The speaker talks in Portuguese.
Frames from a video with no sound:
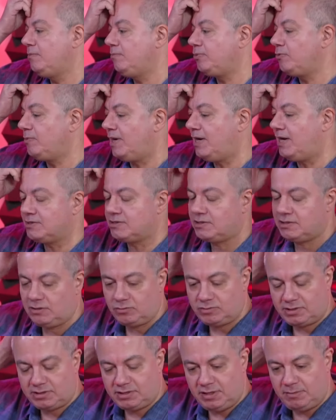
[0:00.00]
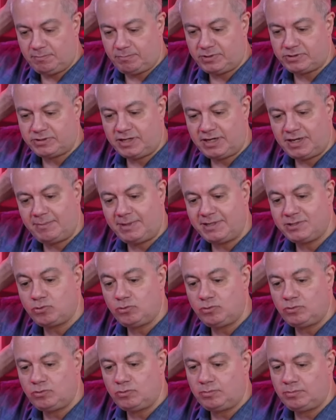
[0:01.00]
por uma razão simples. Né? Ah, mas
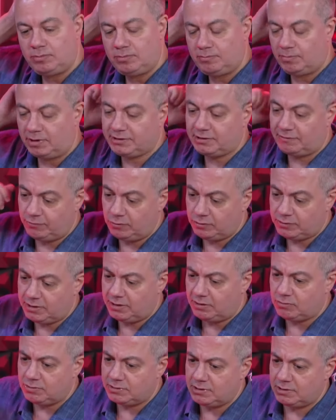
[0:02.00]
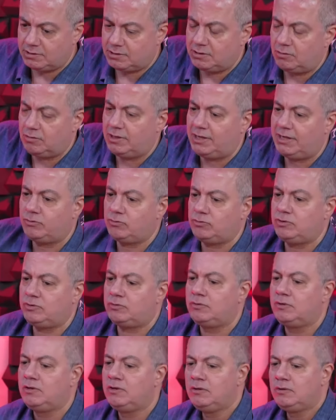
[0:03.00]
o Botafogo tem a concessão lá
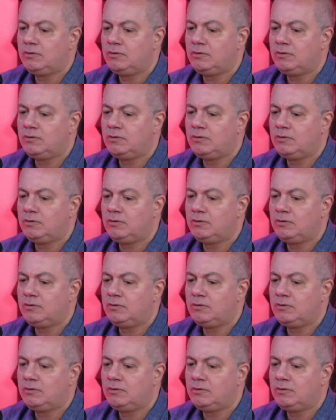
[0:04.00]
do,